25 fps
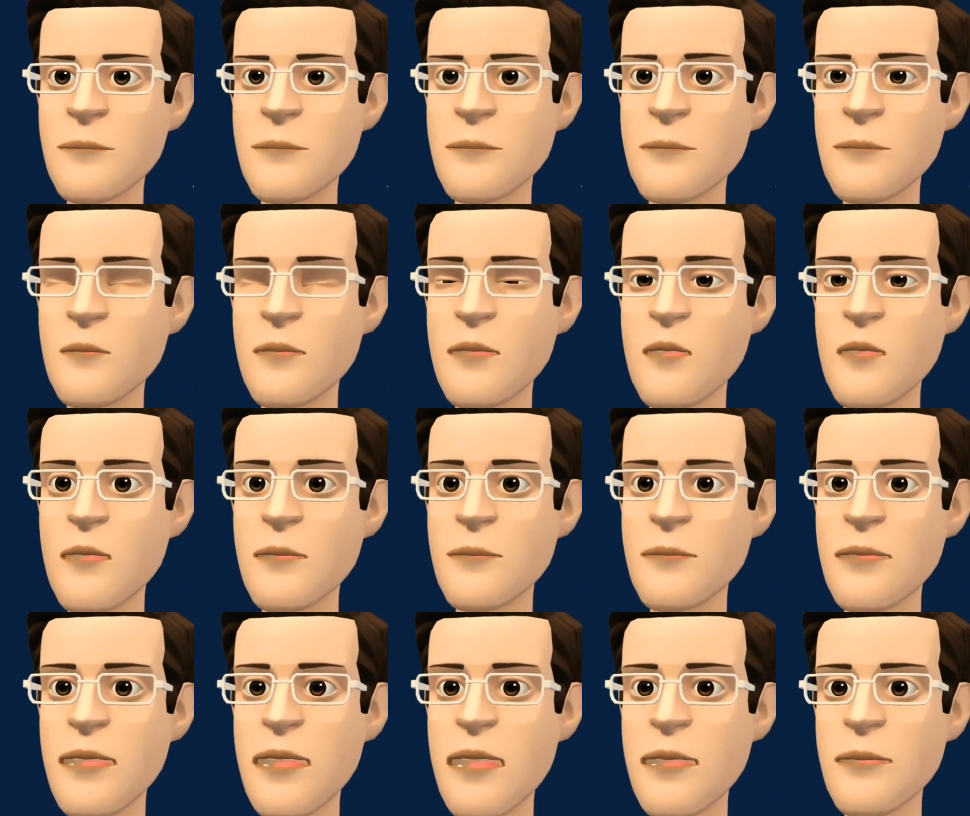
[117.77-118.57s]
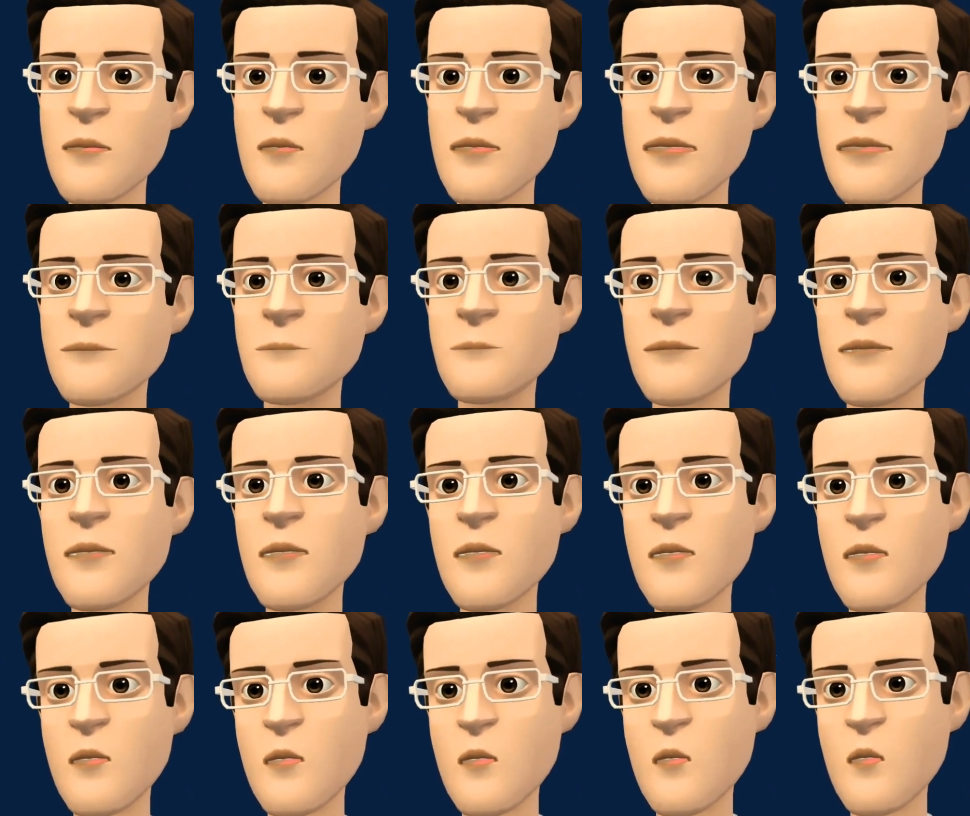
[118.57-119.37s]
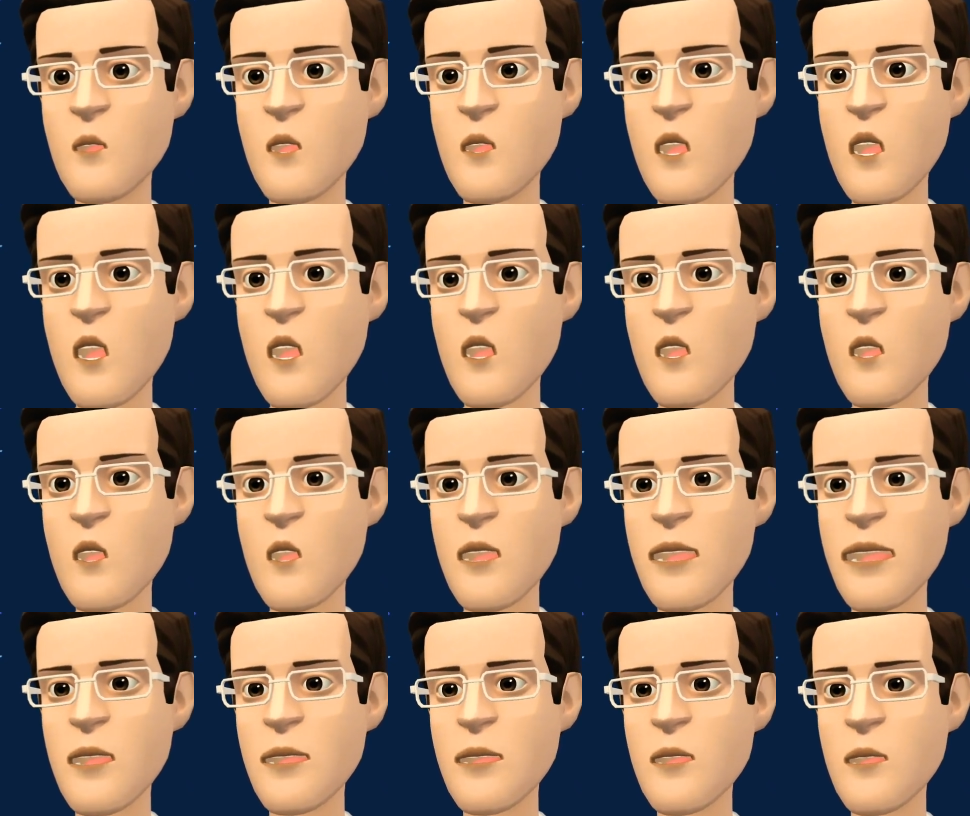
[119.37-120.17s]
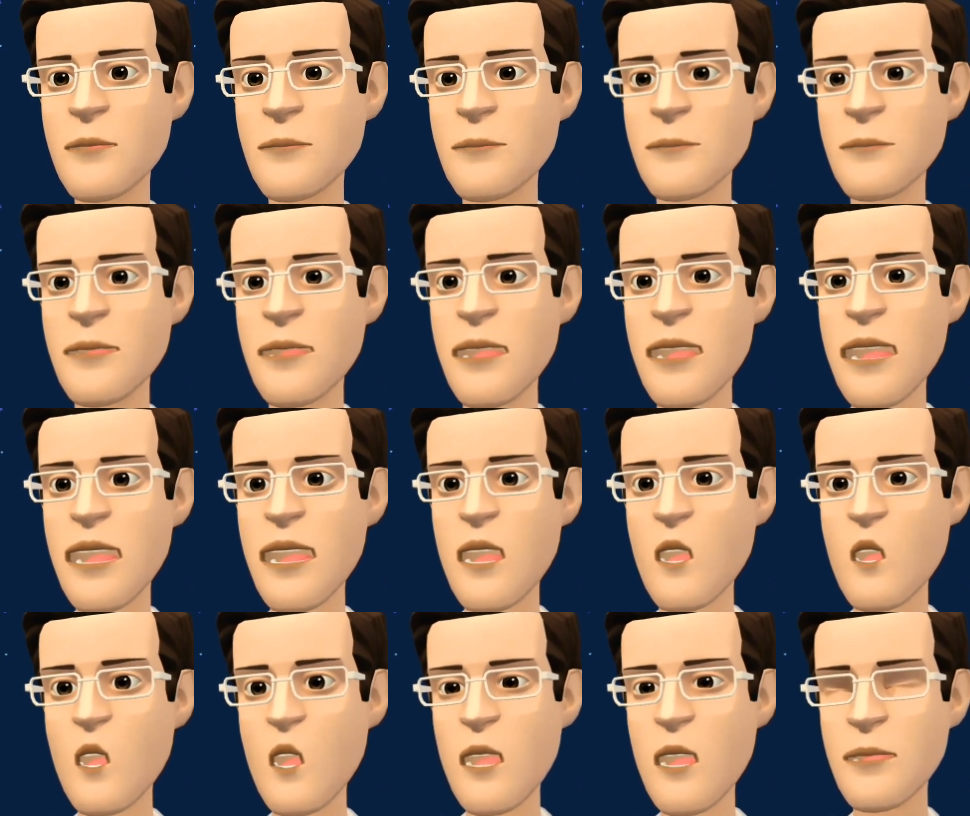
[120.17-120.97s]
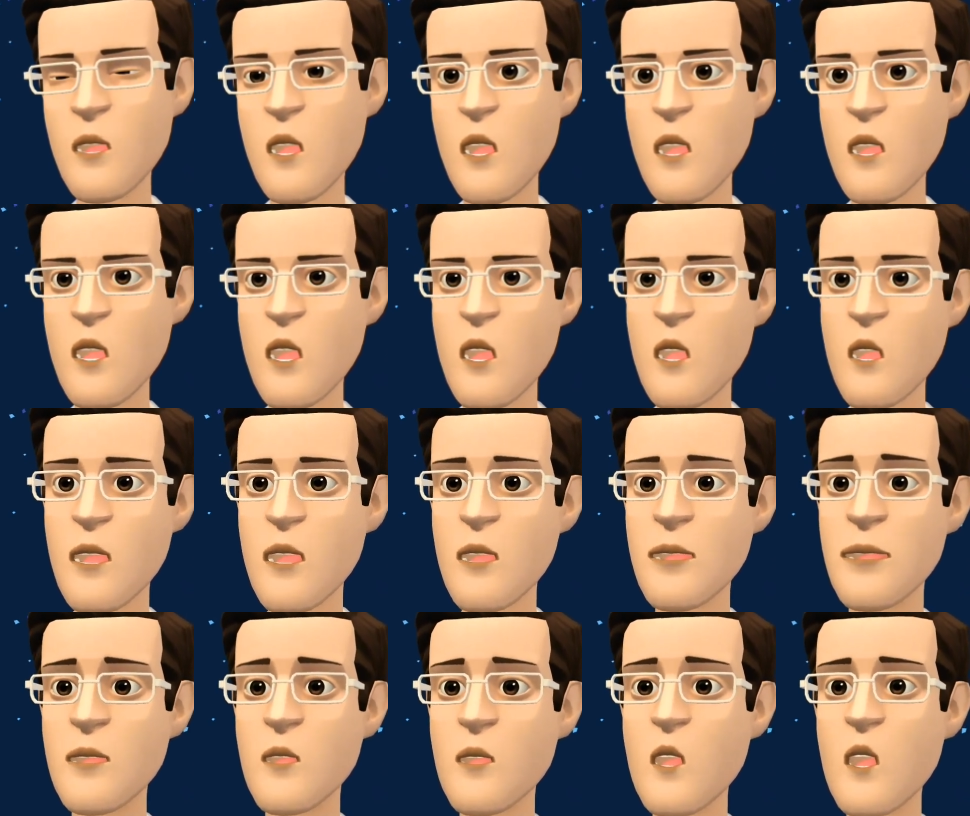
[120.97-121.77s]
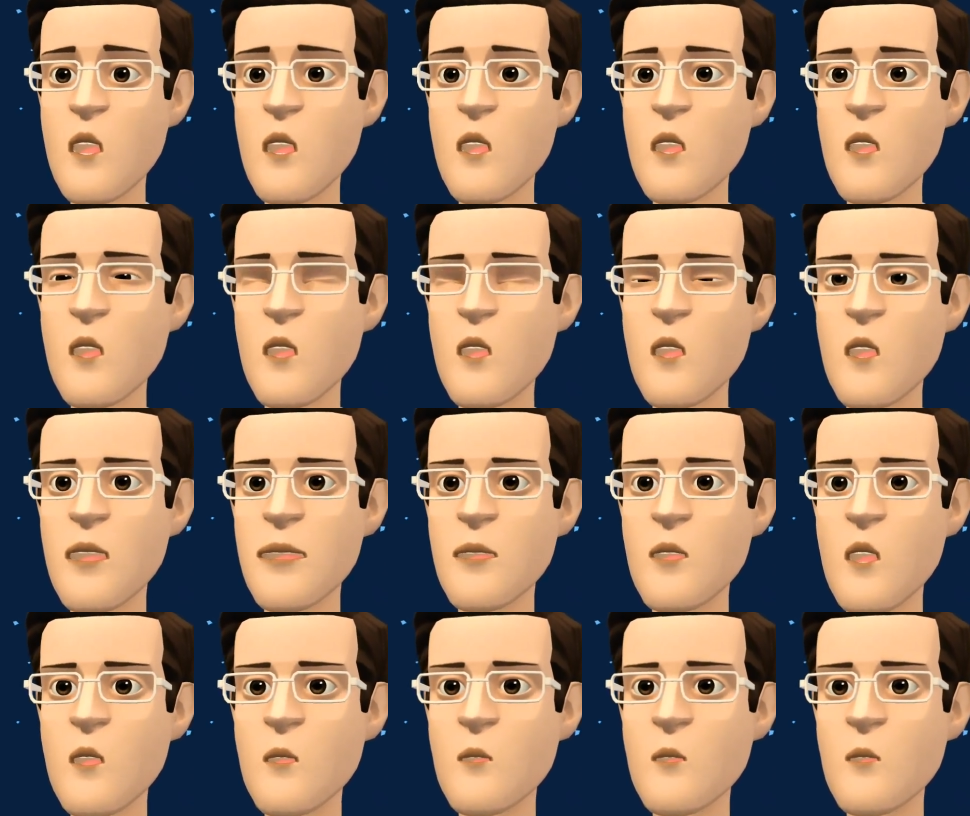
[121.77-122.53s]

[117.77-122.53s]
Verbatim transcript: प्रोस्टेट कैंसर तब शुरू होता है जब प्रोस्टेट ग्रंथि में कोशिकाएं